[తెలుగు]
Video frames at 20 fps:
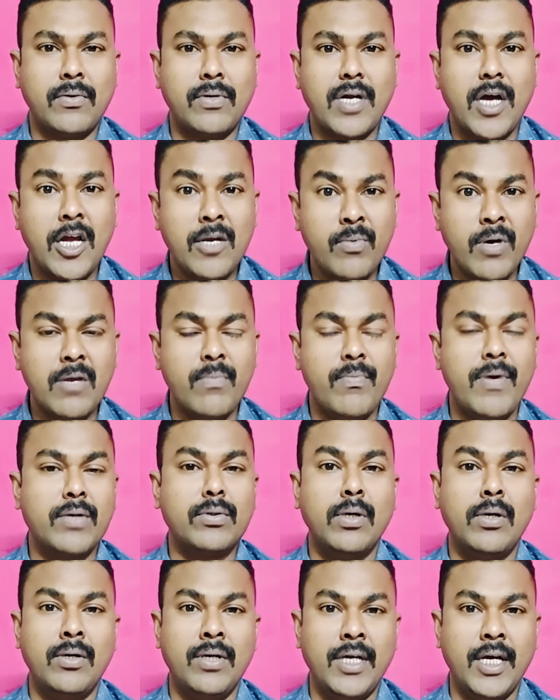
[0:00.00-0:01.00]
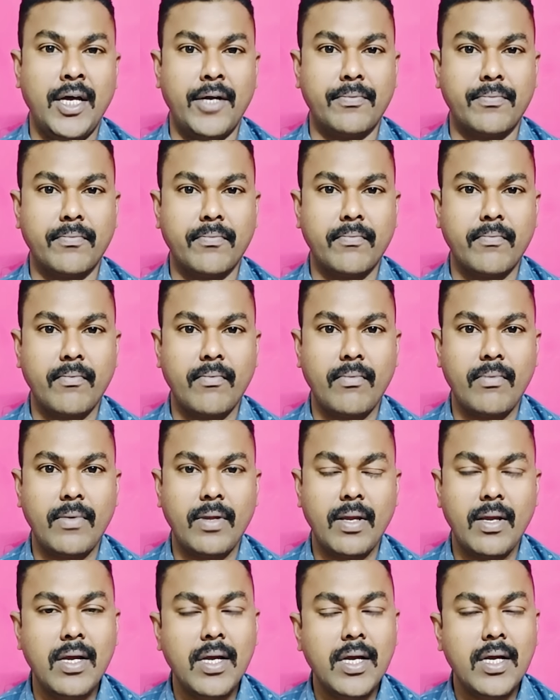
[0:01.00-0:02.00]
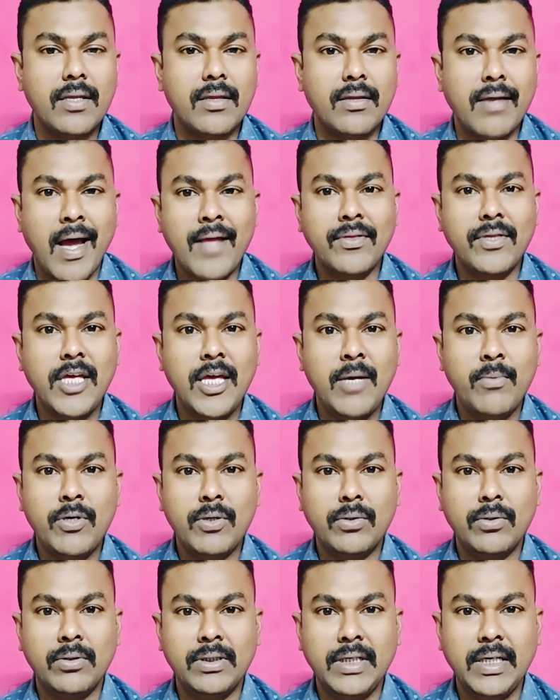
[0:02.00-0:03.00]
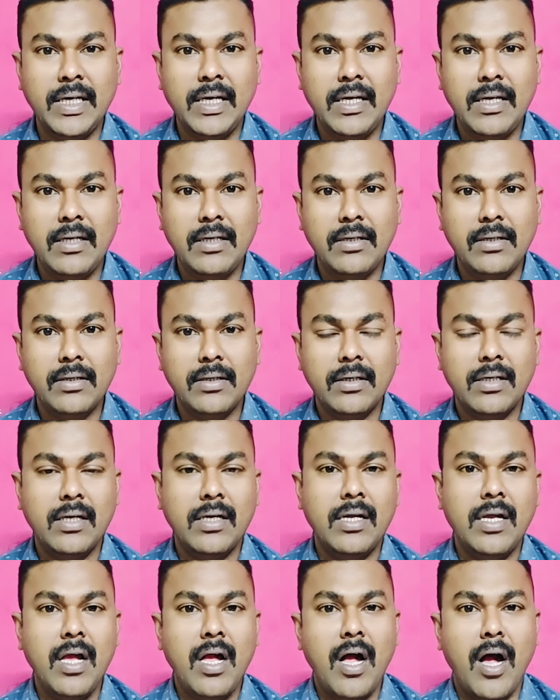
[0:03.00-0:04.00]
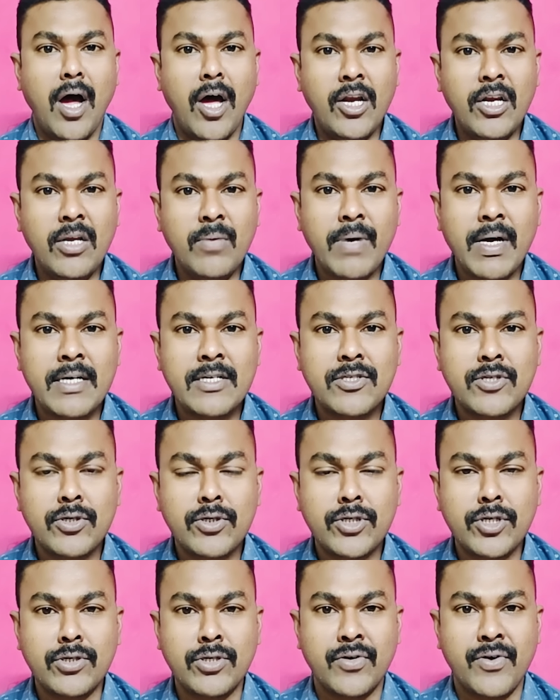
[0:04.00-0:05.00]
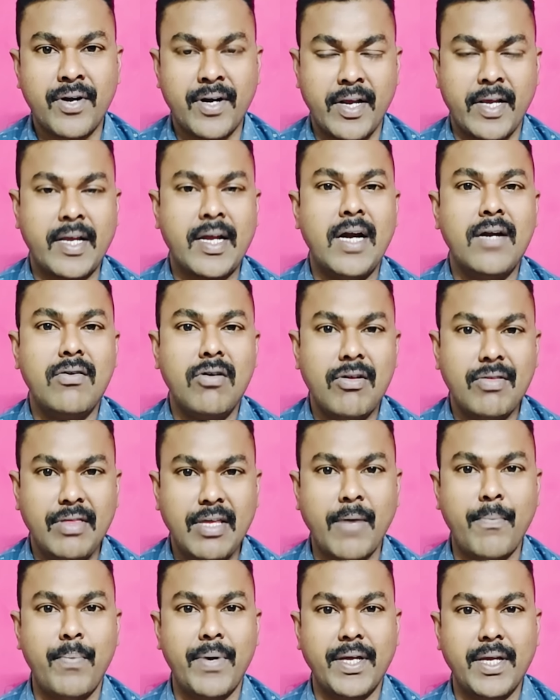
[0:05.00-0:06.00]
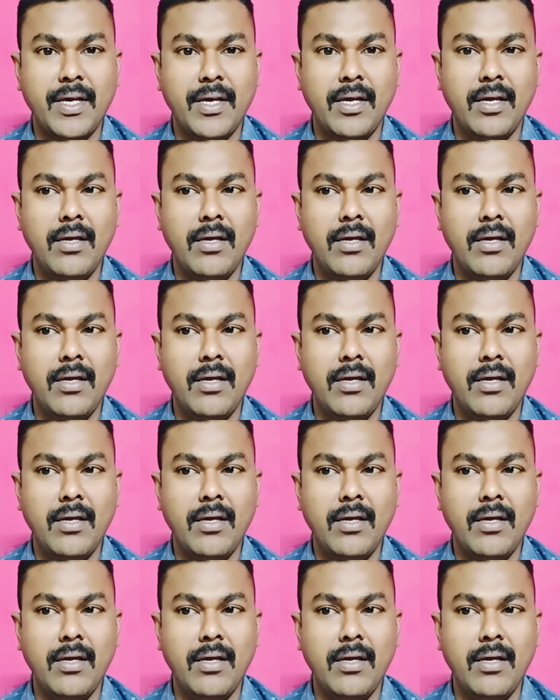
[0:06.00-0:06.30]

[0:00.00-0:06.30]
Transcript: కూడా హనుమాన్ భక్తులు ఉన్నారు దాంతో ఏమవుతుంది హనుమాన్ సృష్టిస్తున్న రికార్డుల దెబ్బకి